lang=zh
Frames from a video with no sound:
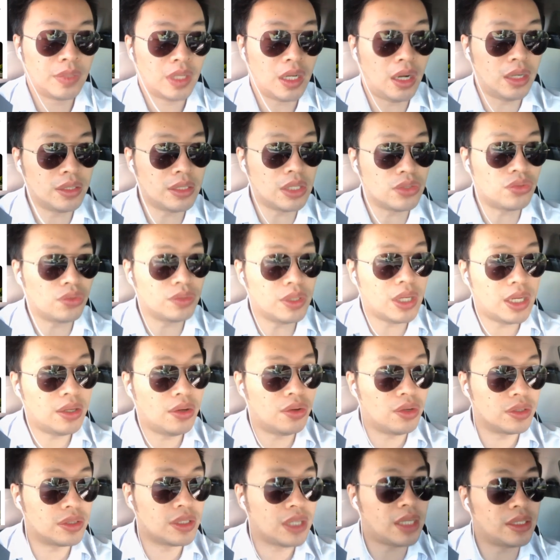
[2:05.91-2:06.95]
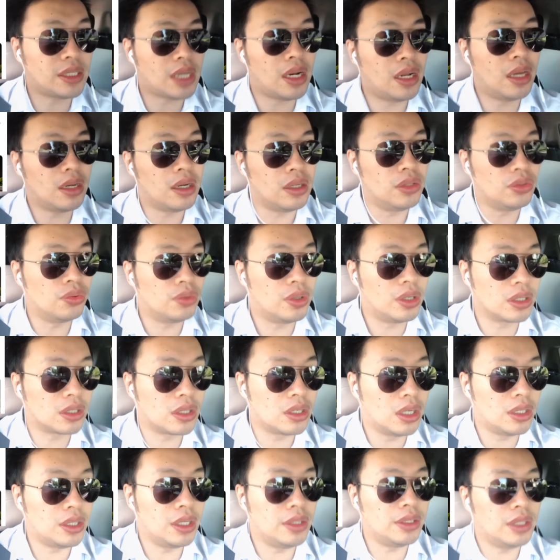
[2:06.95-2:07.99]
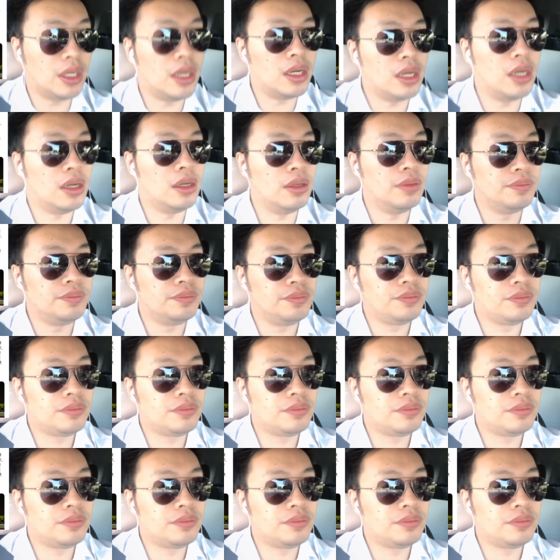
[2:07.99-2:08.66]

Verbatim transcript: 而且中间又夹杂了很多个人的